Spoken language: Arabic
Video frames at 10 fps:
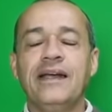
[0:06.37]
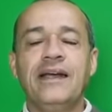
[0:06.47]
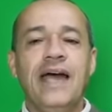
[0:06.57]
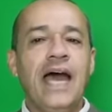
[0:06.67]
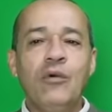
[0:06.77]

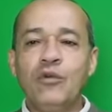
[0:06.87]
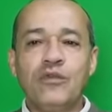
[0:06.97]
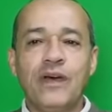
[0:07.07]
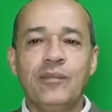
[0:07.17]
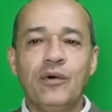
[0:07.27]
حاولوا
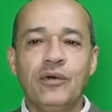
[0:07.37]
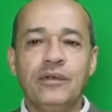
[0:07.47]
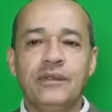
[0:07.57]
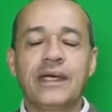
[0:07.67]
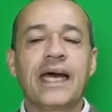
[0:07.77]
تفهموا
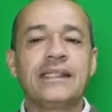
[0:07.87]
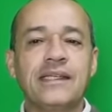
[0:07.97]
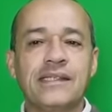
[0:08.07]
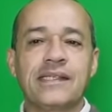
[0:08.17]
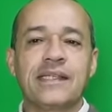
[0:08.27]
غادي
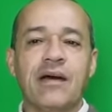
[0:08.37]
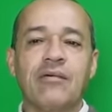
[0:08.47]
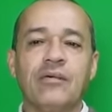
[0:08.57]
تسطاو